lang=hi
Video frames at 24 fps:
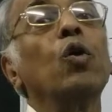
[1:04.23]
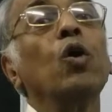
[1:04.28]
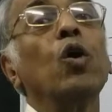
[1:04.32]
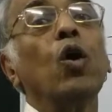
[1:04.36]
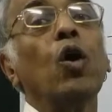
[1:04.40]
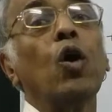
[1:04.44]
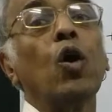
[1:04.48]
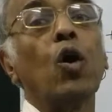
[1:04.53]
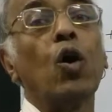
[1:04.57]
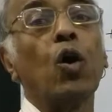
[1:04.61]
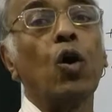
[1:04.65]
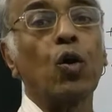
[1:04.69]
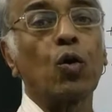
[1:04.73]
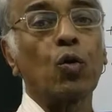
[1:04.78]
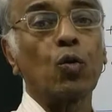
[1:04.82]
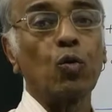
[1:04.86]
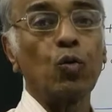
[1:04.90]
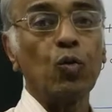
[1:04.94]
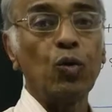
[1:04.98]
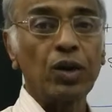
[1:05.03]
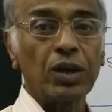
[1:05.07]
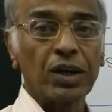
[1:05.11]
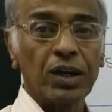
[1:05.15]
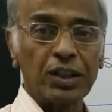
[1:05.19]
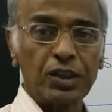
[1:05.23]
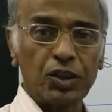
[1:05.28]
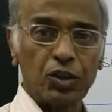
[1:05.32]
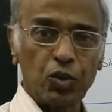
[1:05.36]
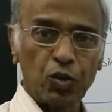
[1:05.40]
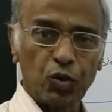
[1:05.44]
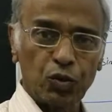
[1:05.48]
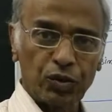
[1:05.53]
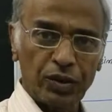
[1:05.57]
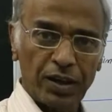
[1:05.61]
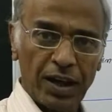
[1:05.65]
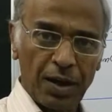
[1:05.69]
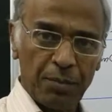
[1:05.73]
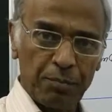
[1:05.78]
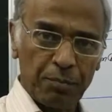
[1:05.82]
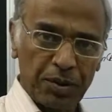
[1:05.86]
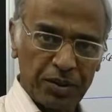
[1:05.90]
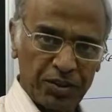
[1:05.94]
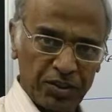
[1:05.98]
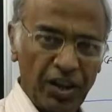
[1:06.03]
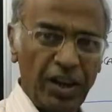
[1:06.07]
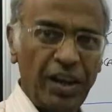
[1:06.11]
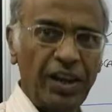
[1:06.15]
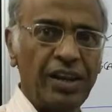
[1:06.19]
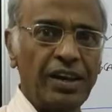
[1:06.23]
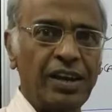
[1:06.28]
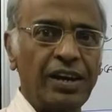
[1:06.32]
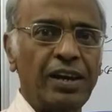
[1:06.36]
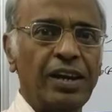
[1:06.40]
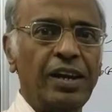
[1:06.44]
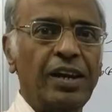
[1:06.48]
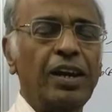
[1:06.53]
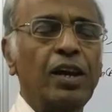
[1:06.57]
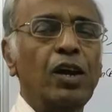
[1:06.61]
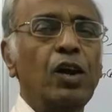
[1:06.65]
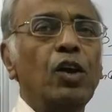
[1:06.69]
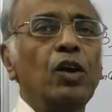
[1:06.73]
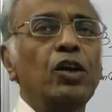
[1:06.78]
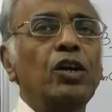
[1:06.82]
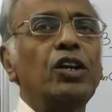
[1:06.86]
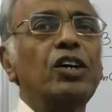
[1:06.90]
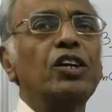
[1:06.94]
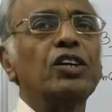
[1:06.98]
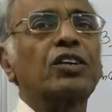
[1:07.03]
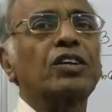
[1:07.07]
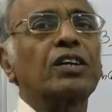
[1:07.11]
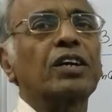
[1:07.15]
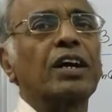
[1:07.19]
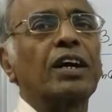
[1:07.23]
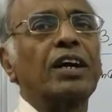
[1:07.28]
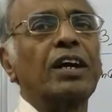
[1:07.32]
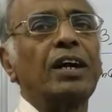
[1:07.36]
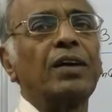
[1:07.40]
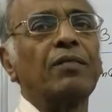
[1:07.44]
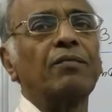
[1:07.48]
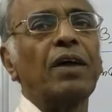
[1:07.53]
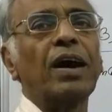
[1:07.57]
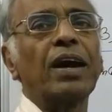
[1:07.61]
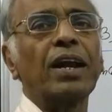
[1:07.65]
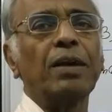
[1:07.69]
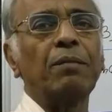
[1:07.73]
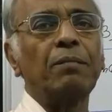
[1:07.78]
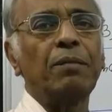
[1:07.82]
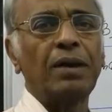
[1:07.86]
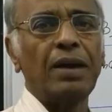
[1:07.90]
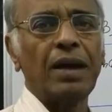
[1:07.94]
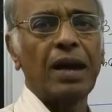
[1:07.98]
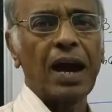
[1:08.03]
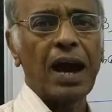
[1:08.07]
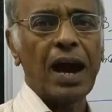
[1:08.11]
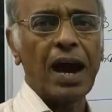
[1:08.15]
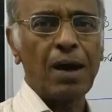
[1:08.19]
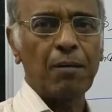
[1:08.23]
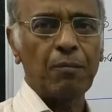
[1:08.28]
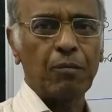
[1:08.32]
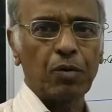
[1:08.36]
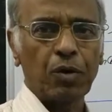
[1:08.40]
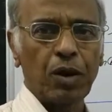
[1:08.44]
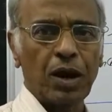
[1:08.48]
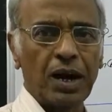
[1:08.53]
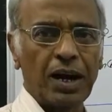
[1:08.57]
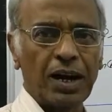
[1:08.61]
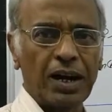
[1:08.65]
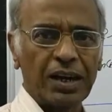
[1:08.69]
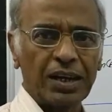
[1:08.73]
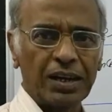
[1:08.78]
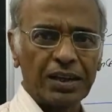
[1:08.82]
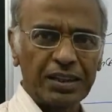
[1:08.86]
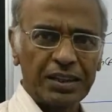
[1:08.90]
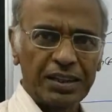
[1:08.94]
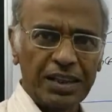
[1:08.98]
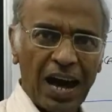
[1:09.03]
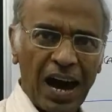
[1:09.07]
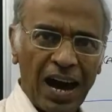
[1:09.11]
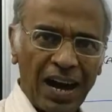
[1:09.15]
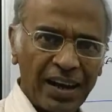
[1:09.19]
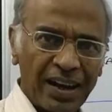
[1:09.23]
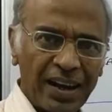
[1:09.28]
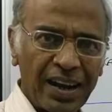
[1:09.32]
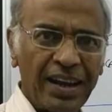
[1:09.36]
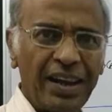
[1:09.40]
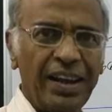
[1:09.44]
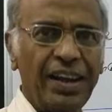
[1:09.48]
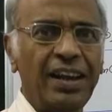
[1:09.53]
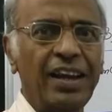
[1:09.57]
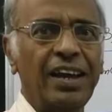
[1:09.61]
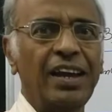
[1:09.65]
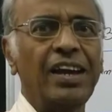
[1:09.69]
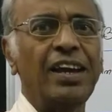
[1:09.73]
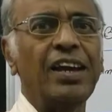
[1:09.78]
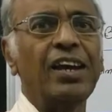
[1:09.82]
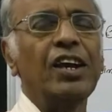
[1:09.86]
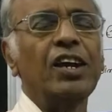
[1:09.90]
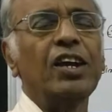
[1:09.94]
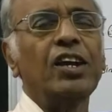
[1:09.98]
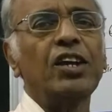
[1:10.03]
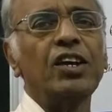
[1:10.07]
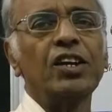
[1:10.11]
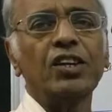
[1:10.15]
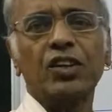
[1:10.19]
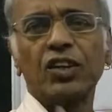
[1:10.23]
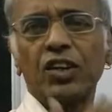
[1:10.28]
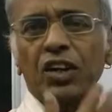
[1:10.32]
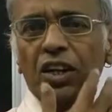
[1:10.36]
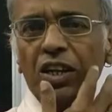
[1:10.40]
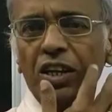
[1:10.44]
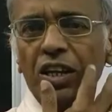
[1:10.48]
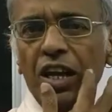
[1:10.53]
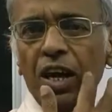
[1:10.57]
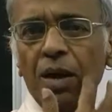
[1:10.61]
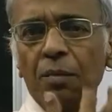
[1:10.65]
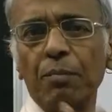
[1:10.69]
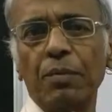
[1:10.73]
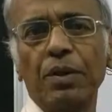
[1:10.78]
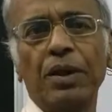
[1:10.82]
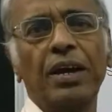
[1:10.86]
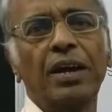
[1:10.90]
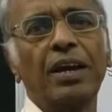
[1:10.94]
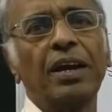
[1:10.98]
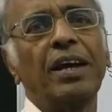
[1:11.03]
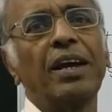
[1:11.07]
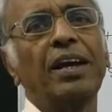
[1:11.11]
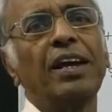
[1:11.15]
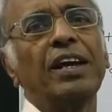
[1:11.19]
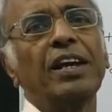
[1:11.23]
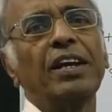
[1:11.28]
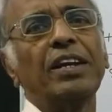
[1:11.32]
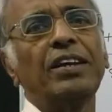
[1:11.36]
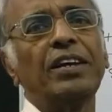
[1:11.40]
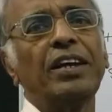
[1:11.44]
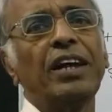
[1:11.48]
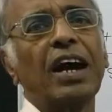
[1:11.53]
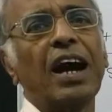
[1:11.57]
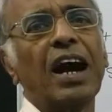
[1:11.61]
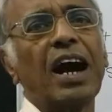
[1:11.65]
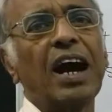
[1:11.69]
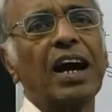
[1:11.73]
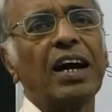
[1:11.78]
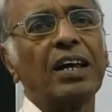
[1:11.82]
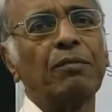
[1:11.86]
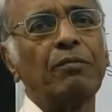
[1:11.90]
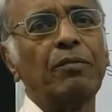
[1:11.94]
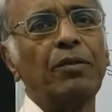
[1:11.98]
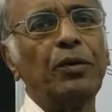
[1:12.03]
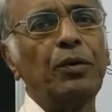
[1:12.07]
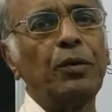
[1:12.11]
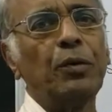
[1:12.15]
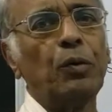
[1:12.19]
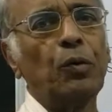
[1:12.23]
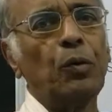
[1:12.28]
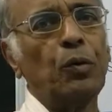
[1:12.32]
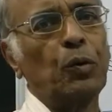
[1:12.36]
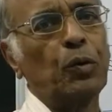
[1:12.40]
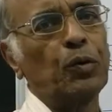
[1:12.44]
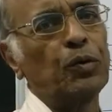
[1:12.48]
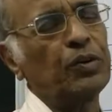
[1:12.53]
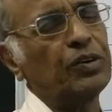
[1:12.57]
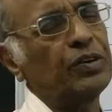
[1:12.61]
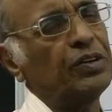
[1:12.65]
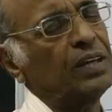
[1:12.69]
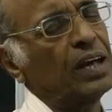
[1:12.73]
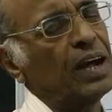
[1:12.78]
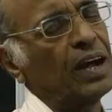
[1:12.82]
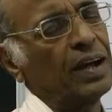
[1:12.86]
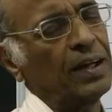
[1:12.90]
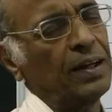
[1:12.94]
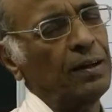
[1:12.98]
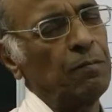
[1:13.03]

और उन गलतियों से आप बचें इसके बारे में आपका ध्यान रहे इसके लिए हमने ये आज वीडियो नोट किया है